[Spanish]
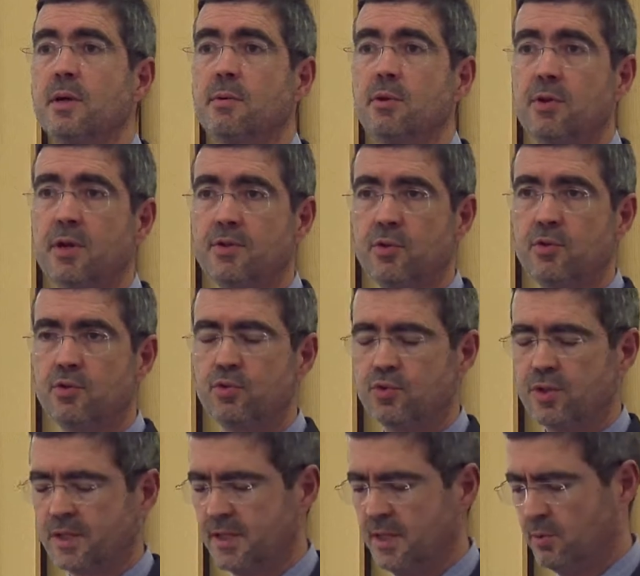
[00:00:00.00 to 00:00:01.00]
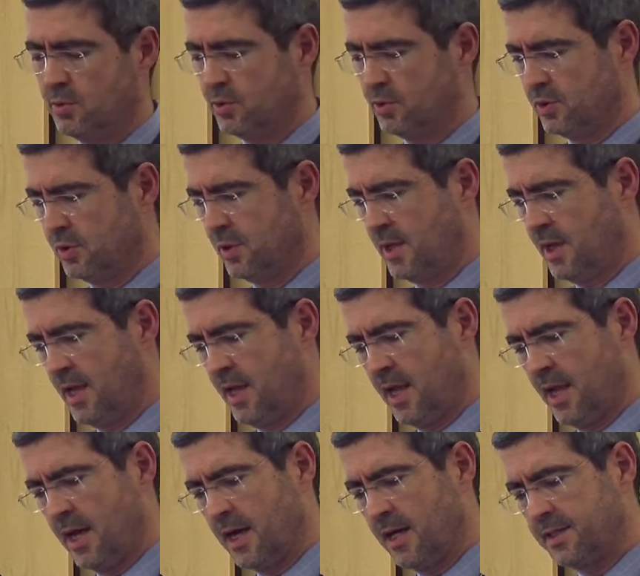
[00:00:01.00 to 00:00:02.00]
la valoración de sus activos,
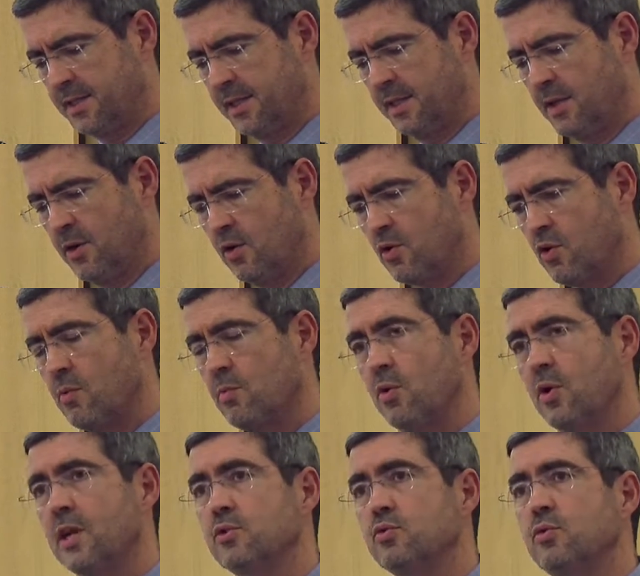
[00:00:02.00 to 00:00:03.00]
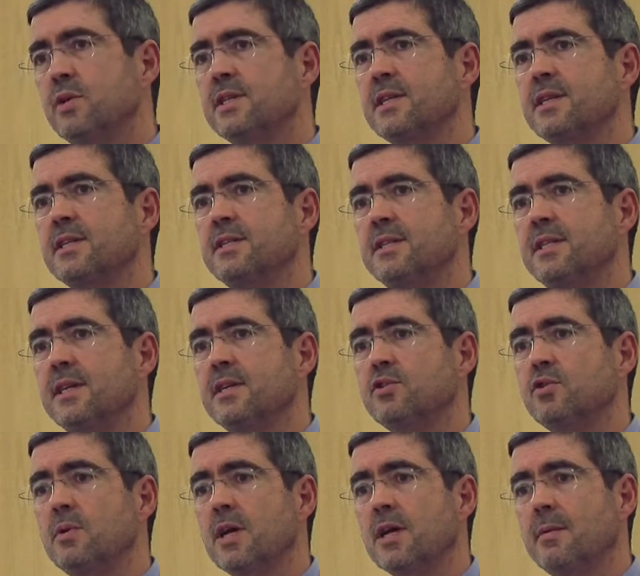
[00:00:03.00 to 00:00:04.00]
así como las dudas que existían
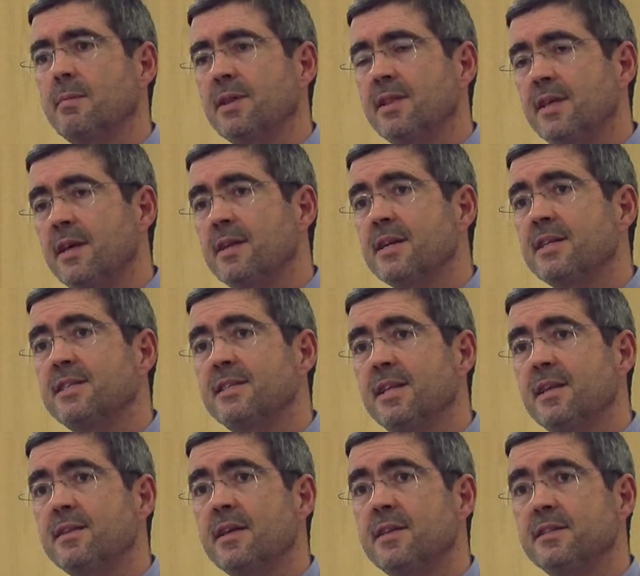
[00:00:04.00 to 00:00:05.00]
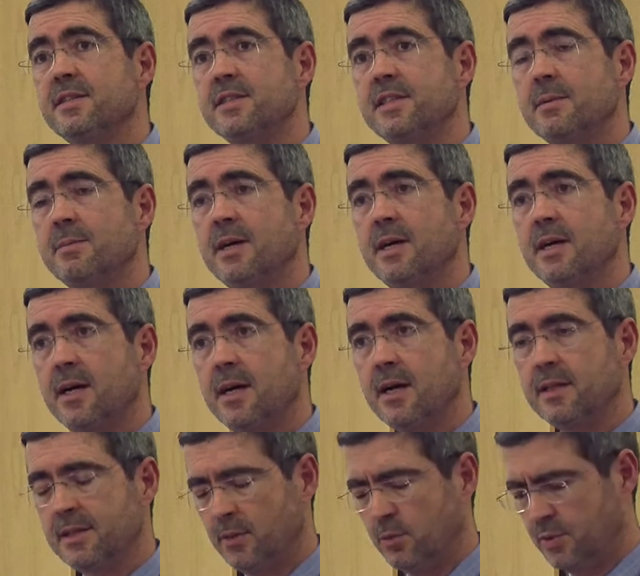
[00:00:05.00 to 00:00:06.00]
sobre la capacidad de resistencia del sistema
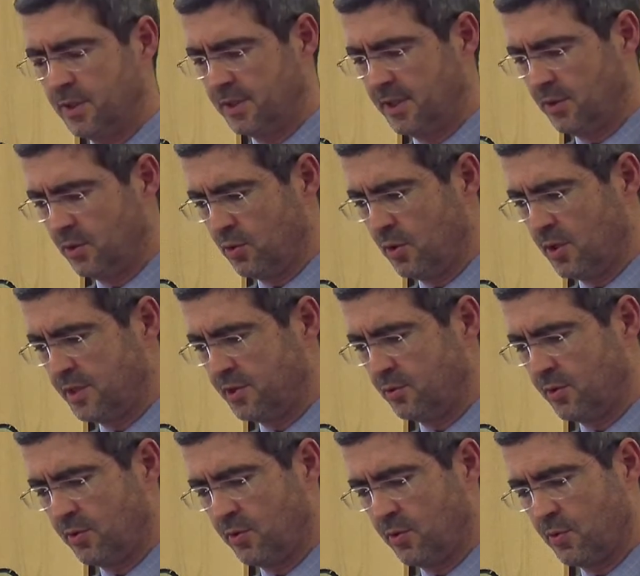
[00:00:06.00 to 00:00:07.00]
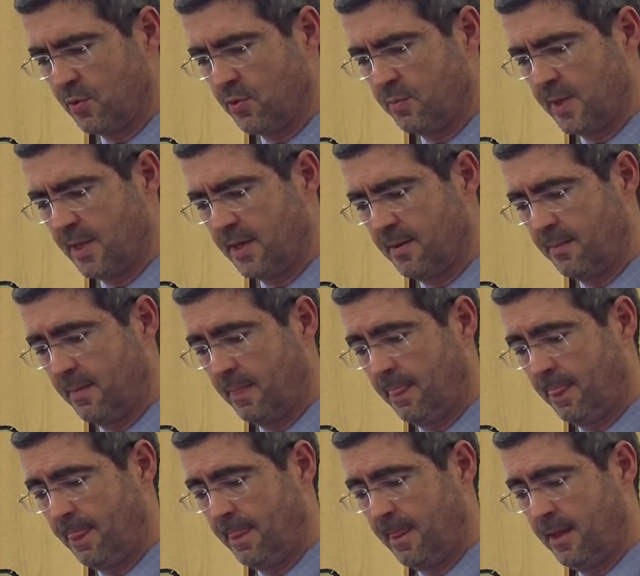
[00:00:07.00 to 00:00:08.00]
ante un deterioro de la situación económica.
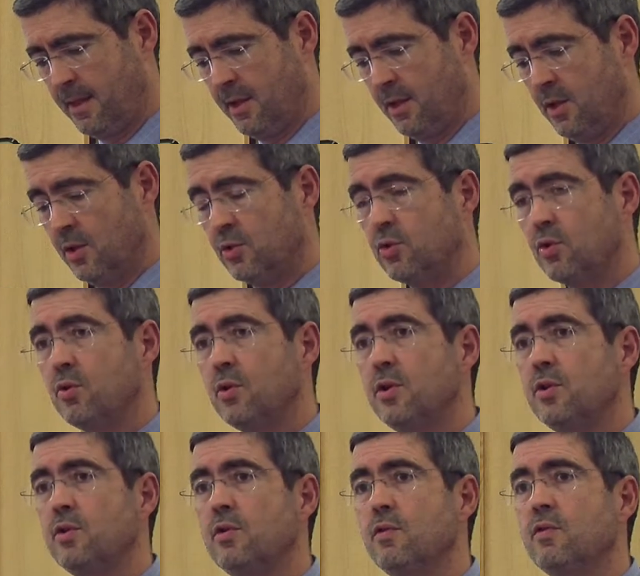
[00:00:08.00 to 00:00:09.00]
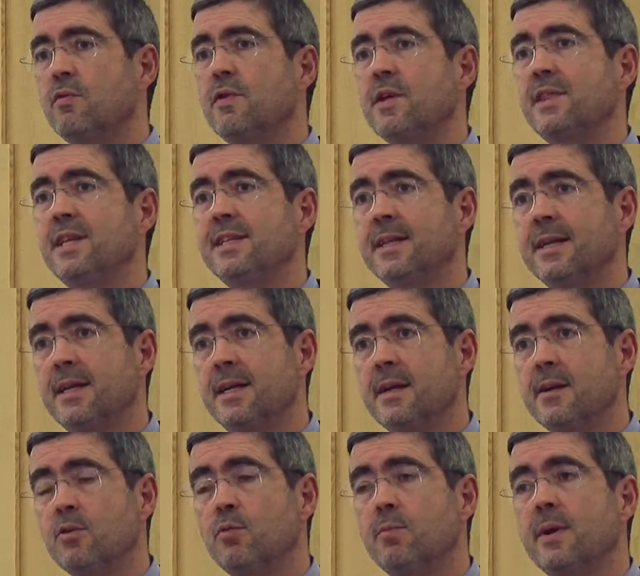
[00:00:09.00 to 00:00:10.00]
Todo ello facilitará
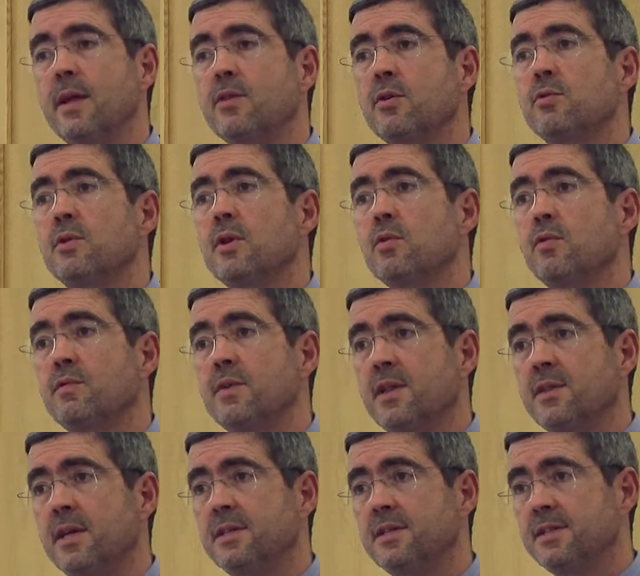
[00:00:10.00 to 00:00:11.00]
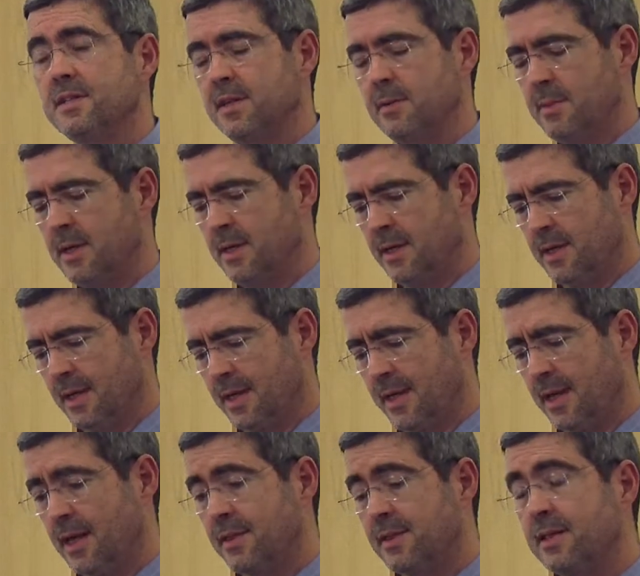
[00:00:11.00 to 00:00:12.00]
la recuperación de la confianza en el sistema,
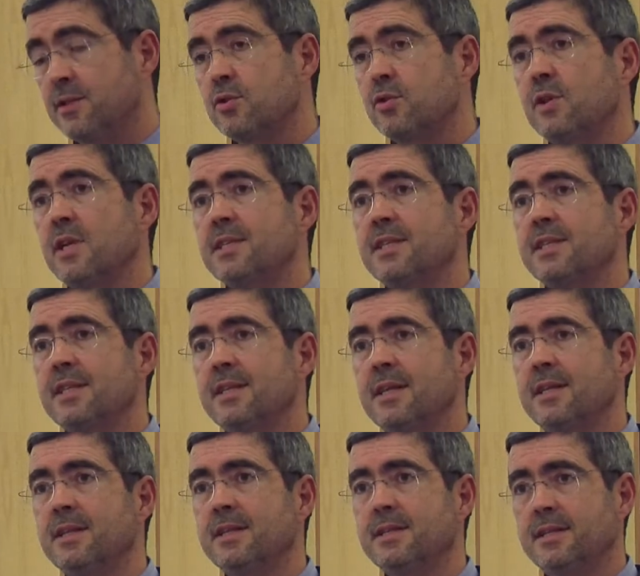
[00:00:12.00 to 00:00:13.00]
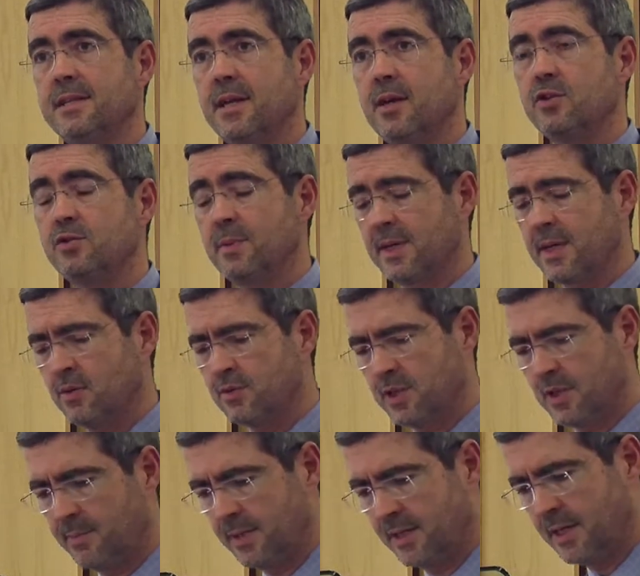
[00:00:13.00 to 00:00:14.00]
el acceso de las entidades a los mercados
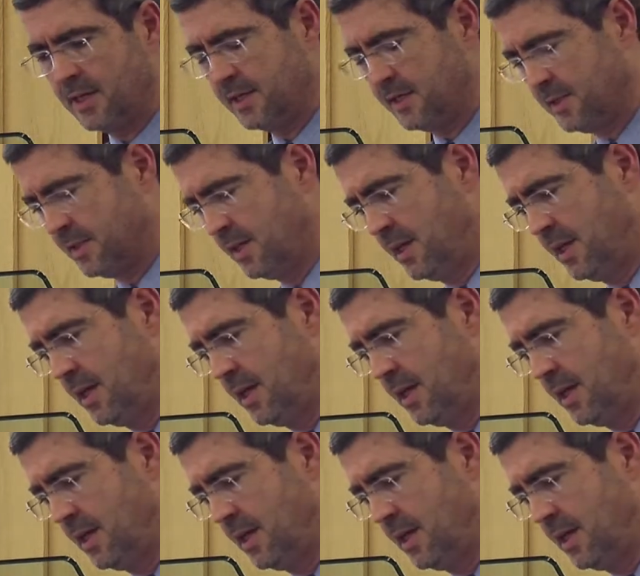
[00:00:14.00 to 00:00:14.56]
de capitales